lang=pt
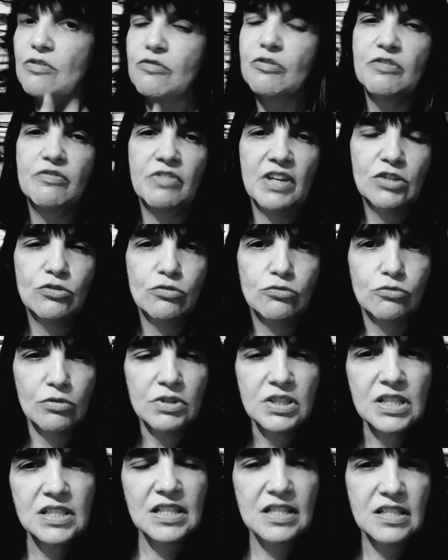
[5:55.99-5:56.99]
fui vendo
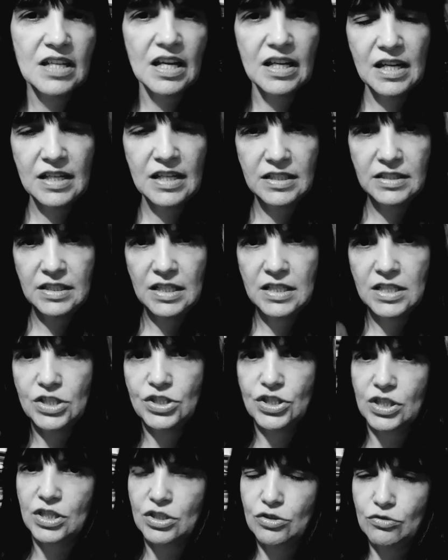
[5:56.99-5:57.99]
todas as
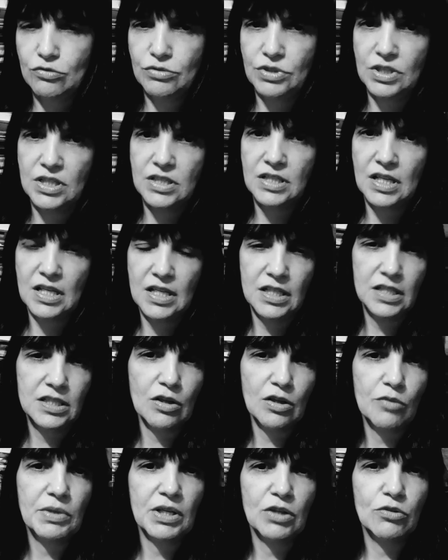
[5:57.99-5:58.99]
características do Sensei Rick
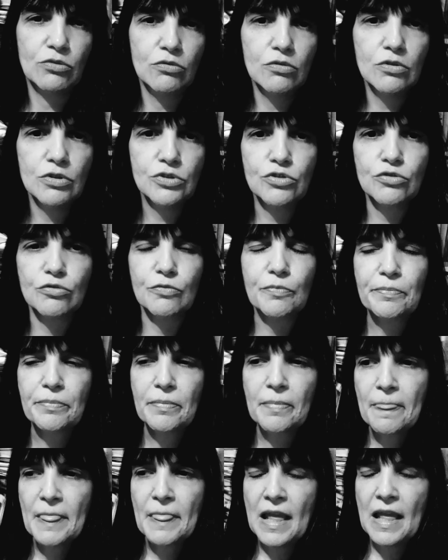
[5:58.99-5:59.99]
Salben Grosso
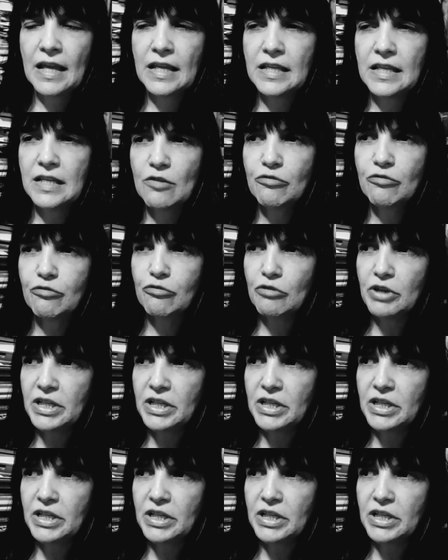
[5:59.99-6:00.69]
e eu fui